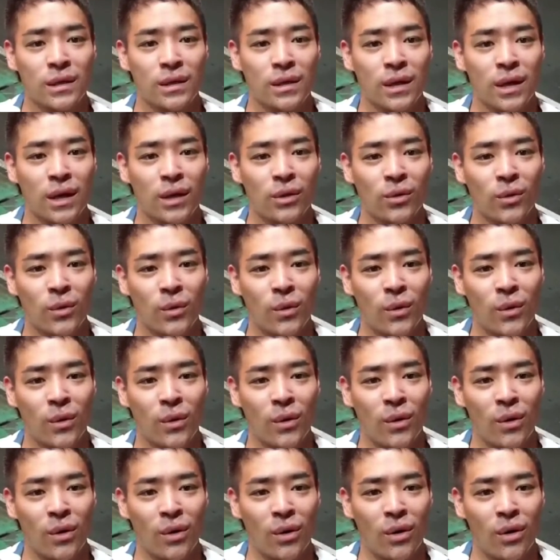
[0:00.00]
あ
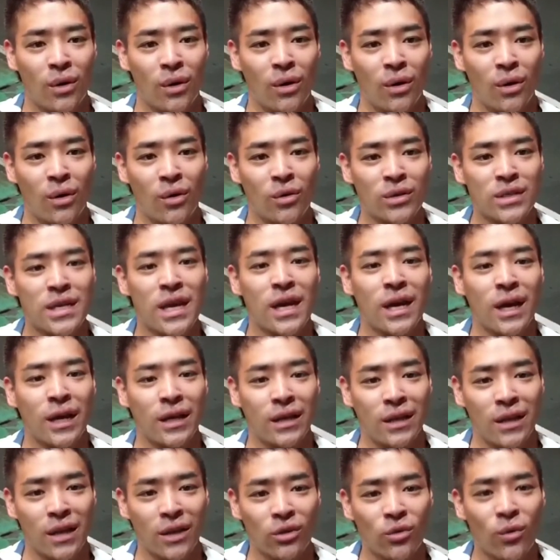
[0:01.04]
のー、お世
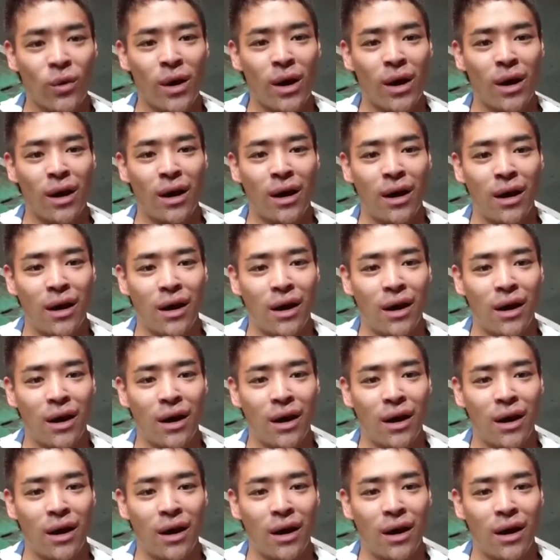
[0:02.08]
界だとは